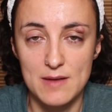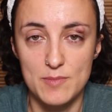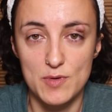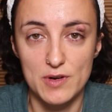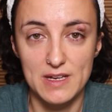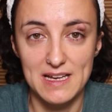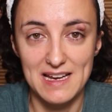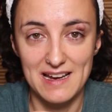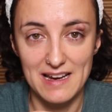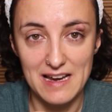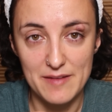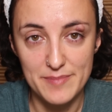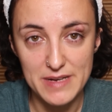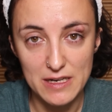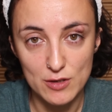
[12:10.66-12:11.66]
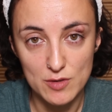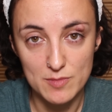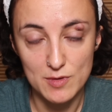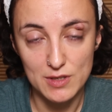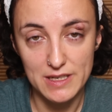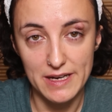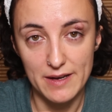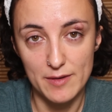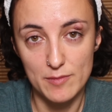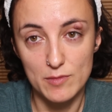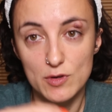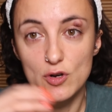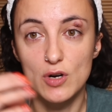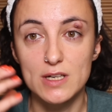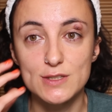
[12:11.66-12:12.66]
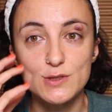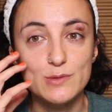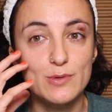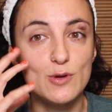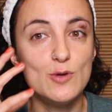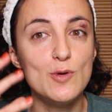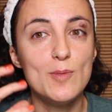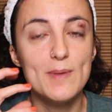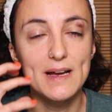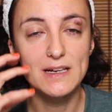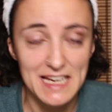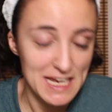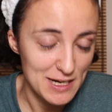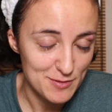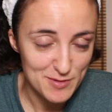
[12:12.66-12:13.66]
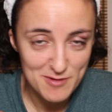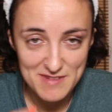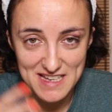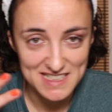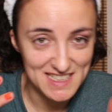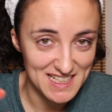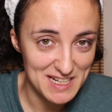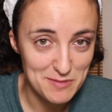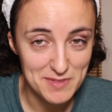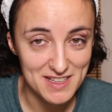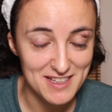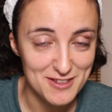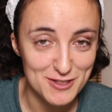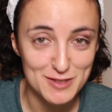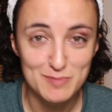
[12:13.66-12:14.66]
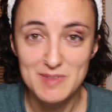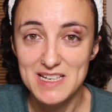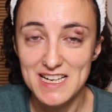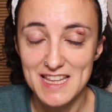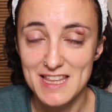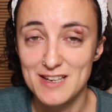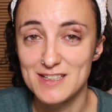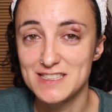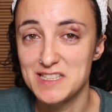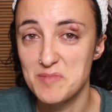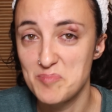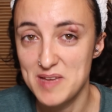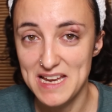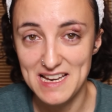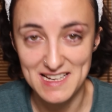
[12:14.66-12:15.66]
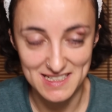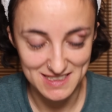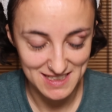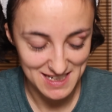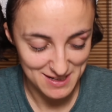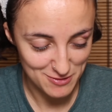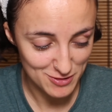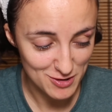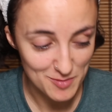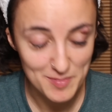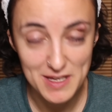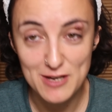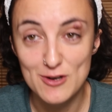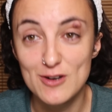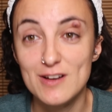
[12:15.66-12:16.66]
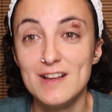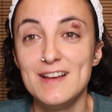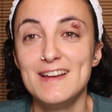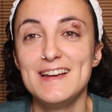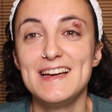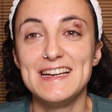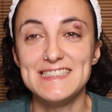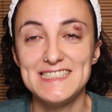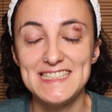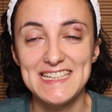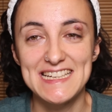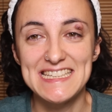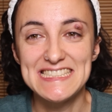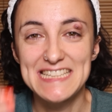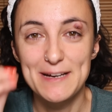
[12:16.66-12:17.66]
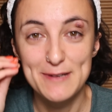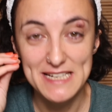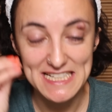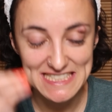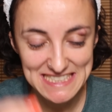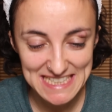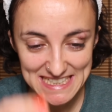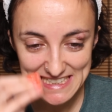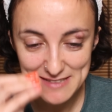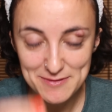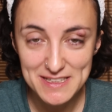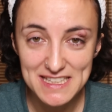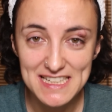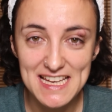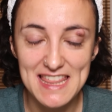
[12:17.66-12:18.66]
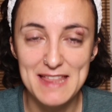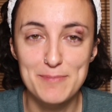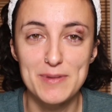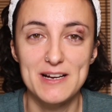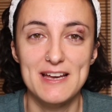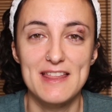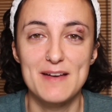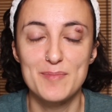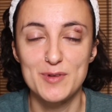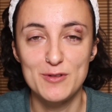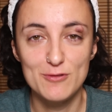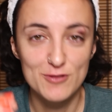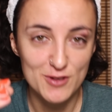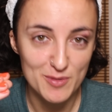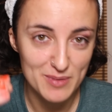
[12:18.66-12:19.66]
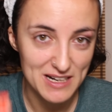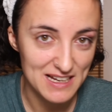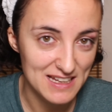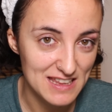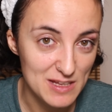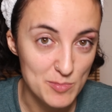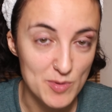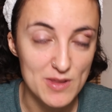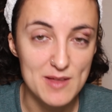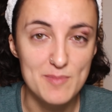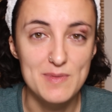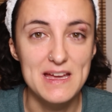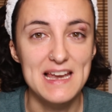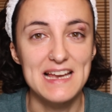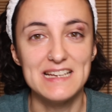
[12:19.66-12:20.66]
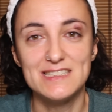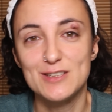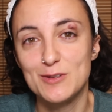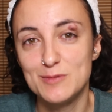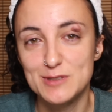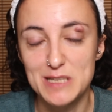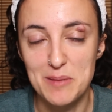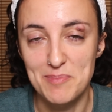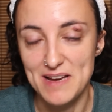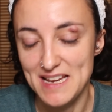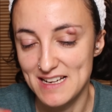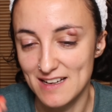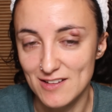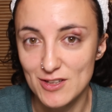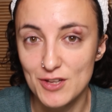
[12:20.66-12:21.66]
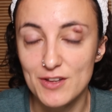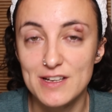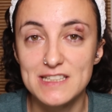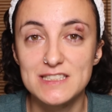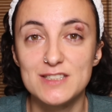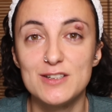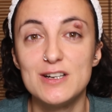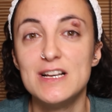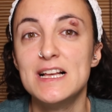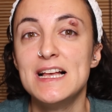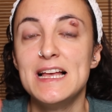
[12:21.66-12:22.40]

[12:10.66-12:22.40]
porque la piel como que coge su volumen, que no me voy a seguir metiendo en explicaciones de pieles, que no es lo mío, que si queréis saber exactamente qué hace cada producto, para qué tipo de pieles, cómo se aplica y todo eso,